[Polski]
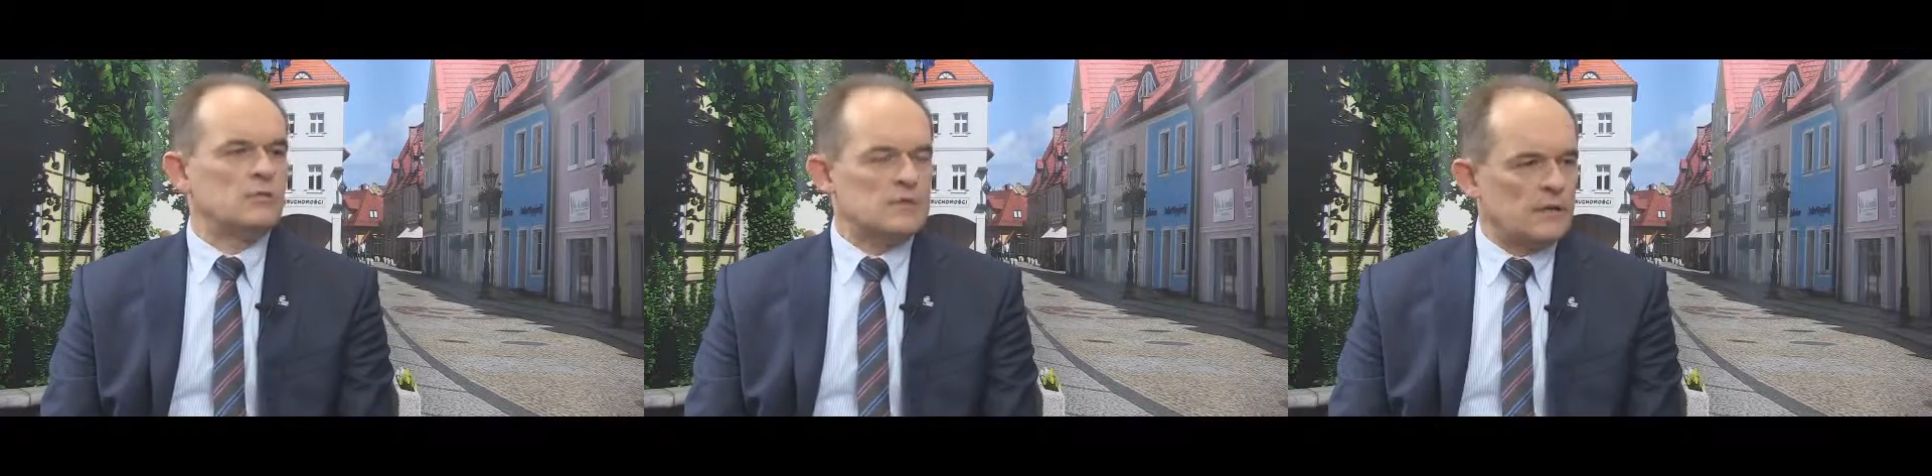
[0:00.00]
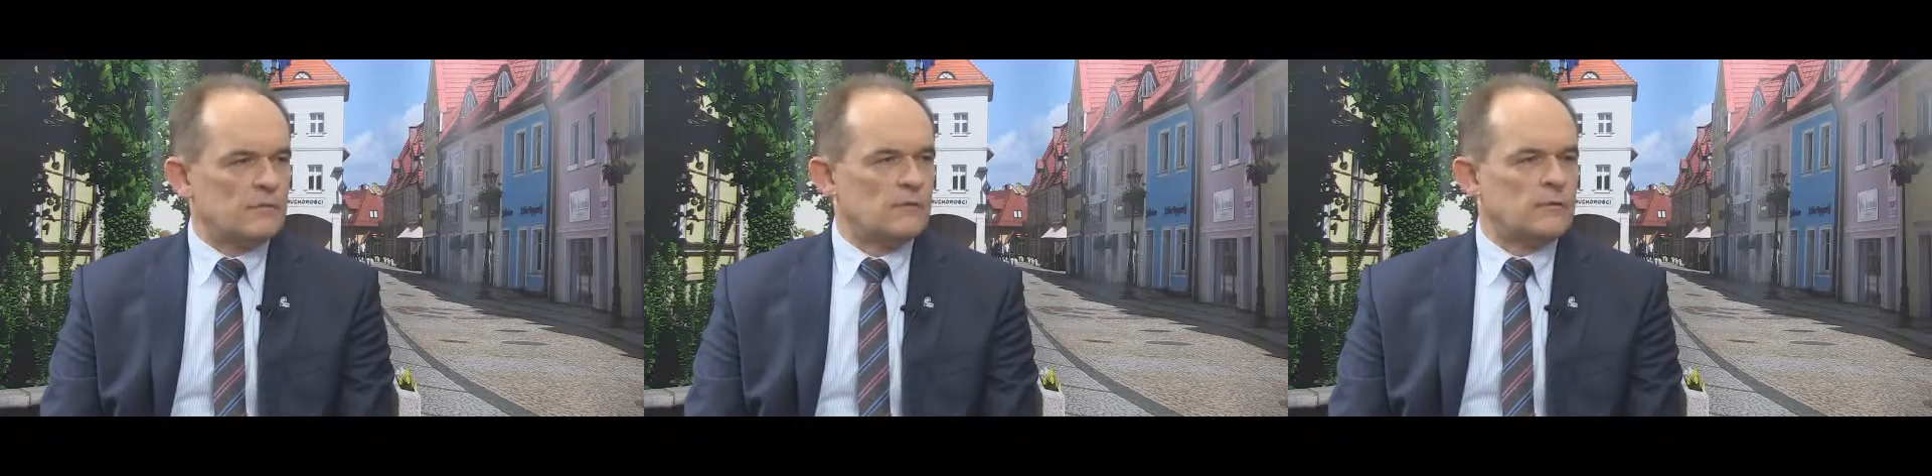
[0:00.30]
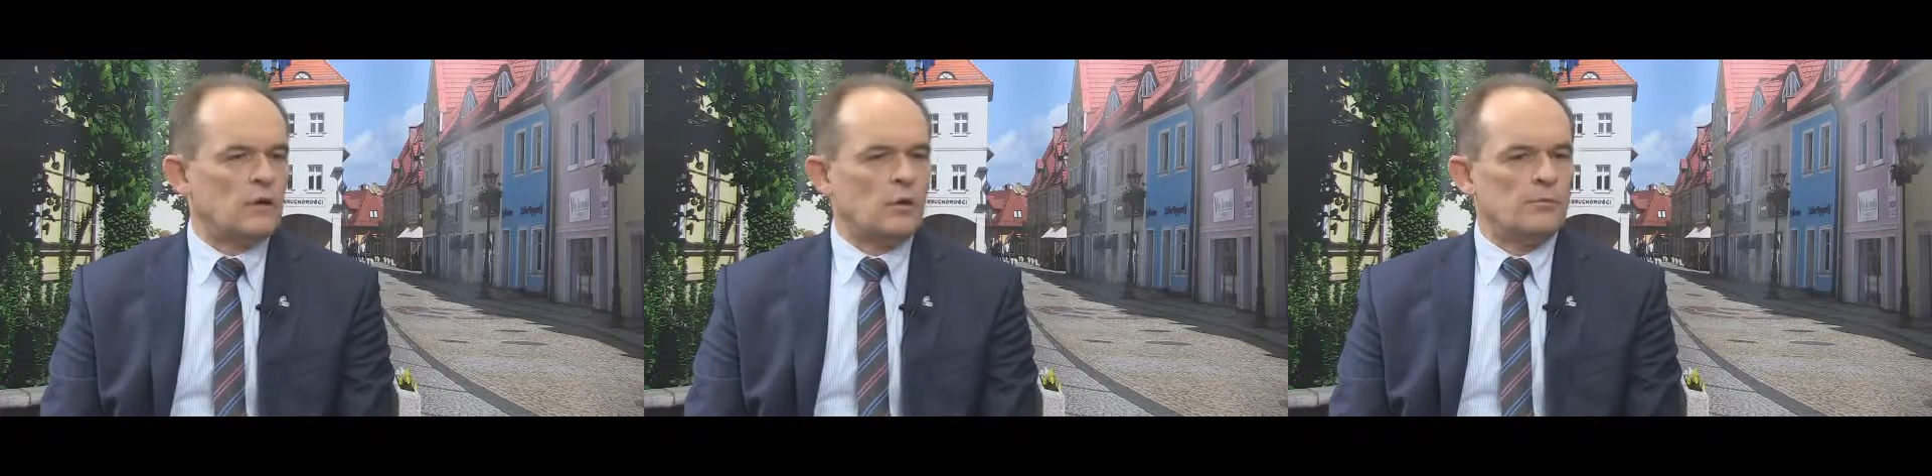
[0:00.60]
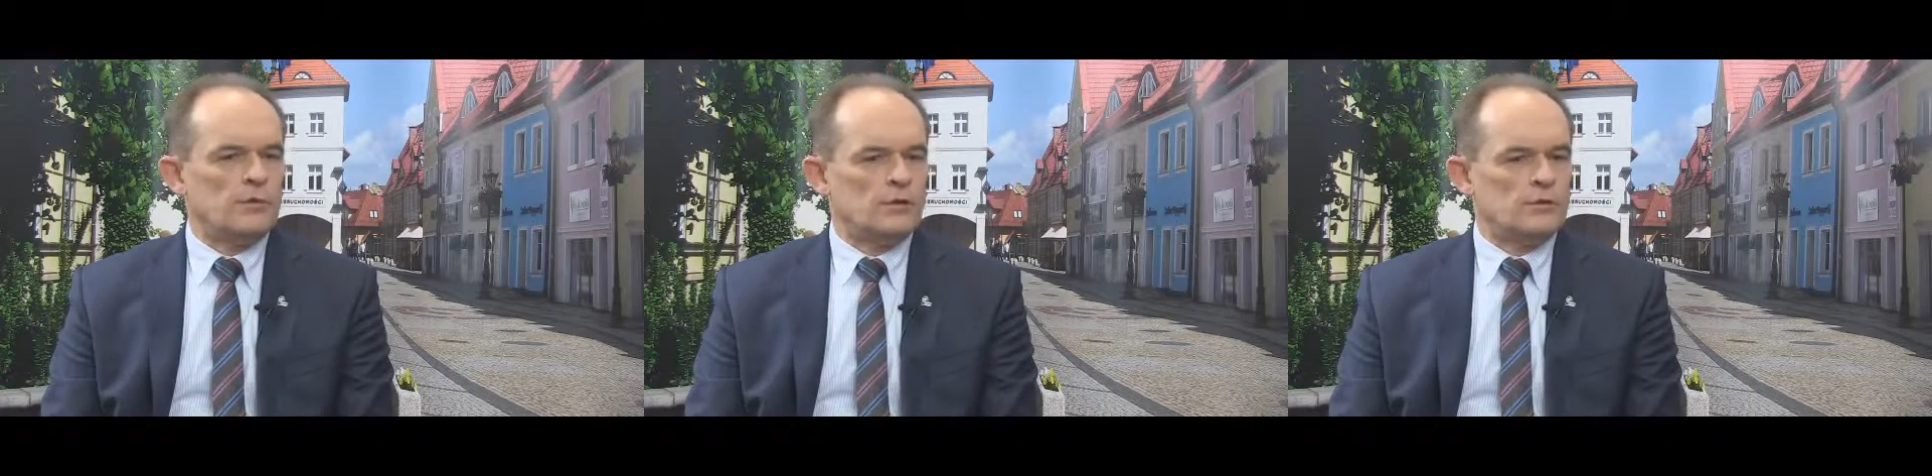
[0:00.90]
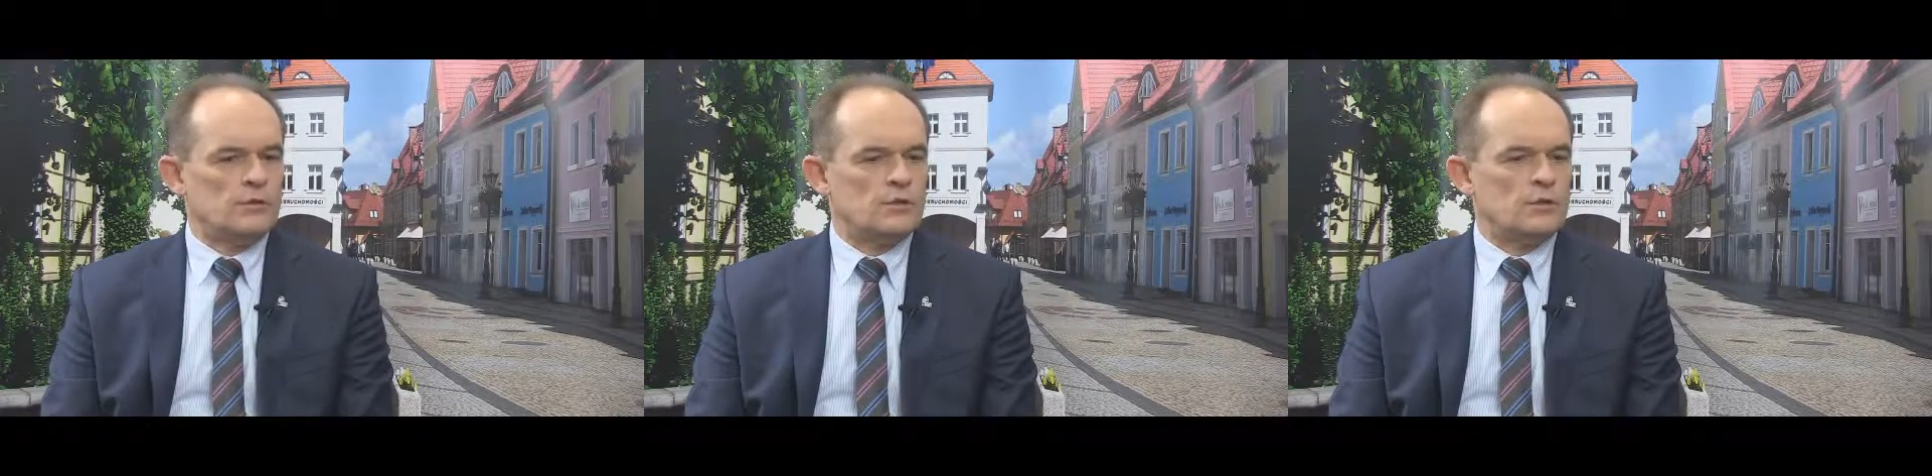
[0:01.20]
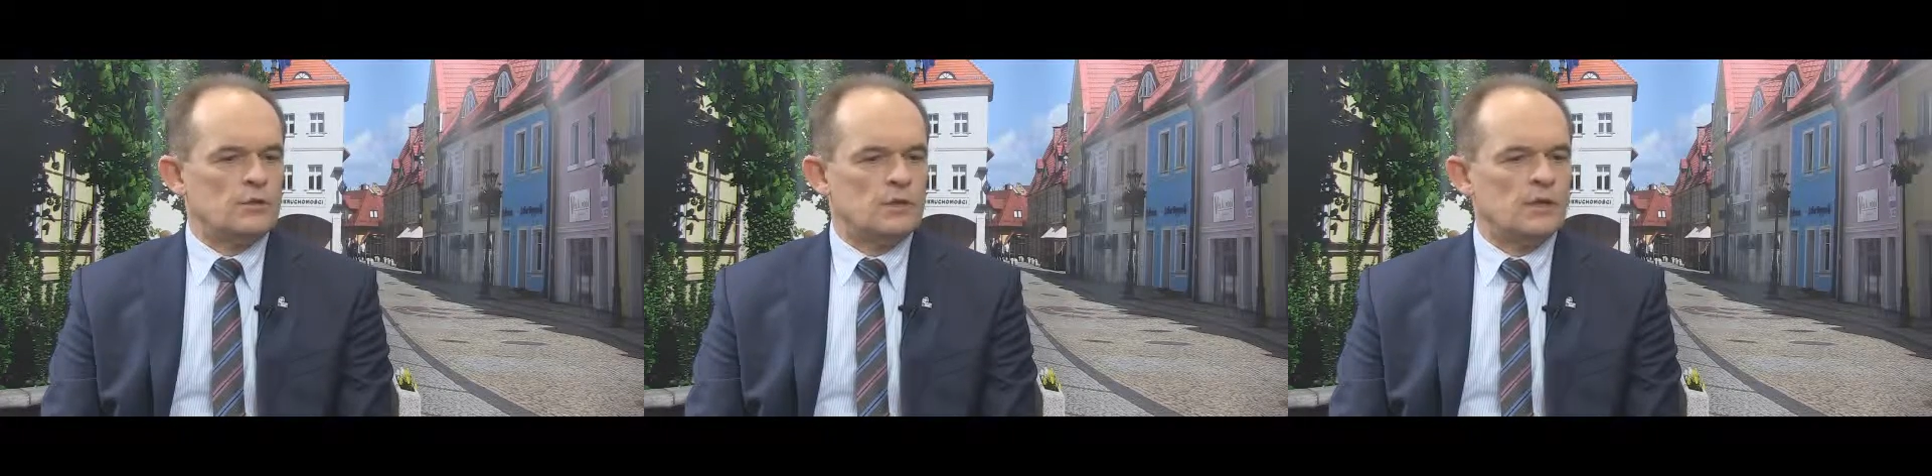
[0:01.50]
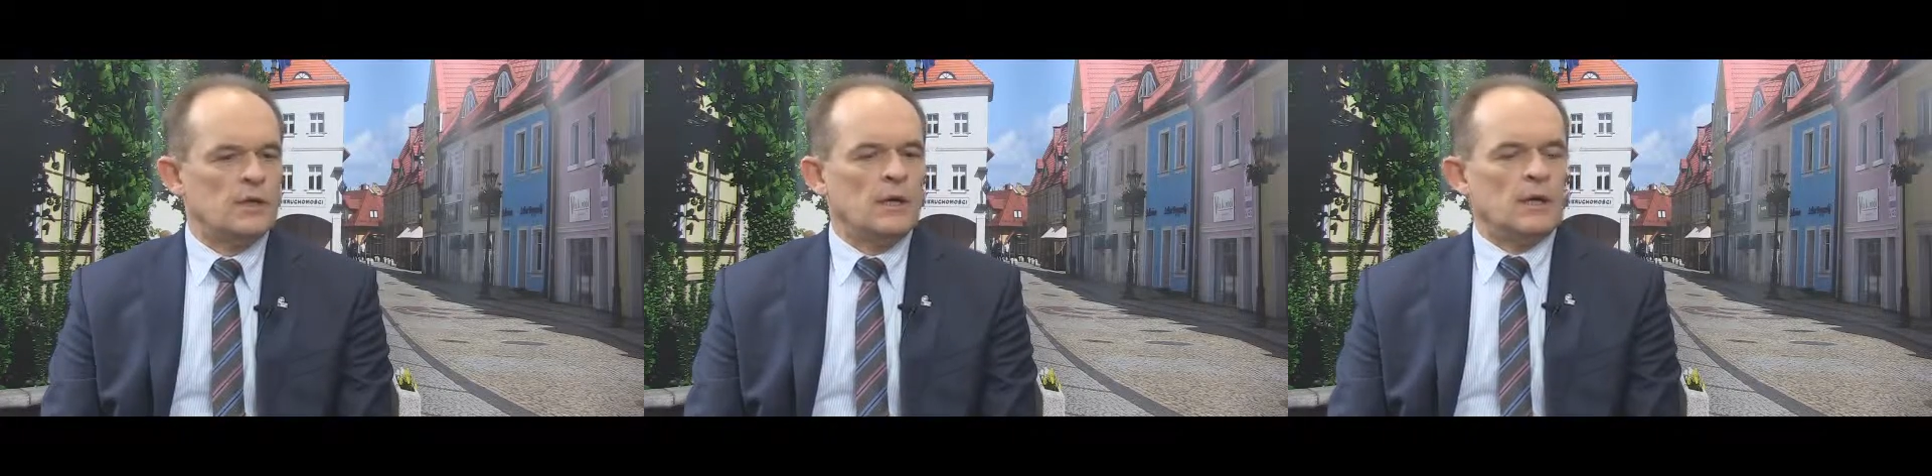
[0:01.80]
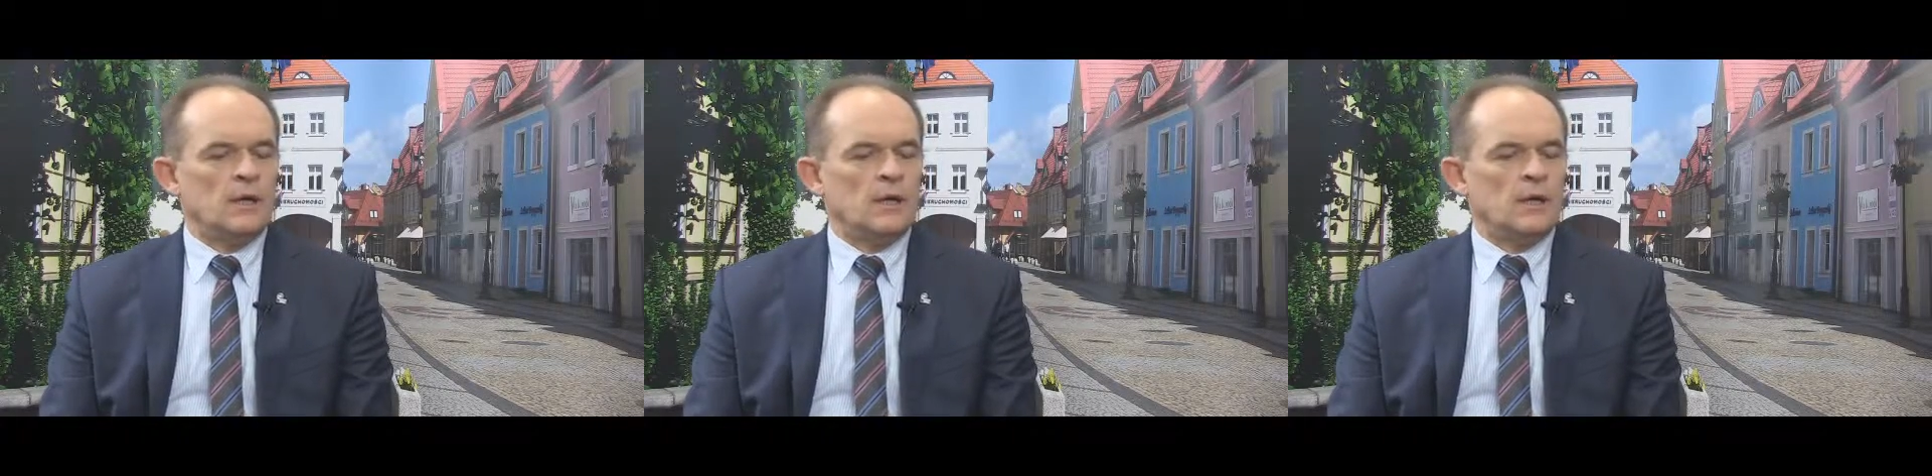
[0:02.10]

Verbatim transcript: ustawowy objąć y,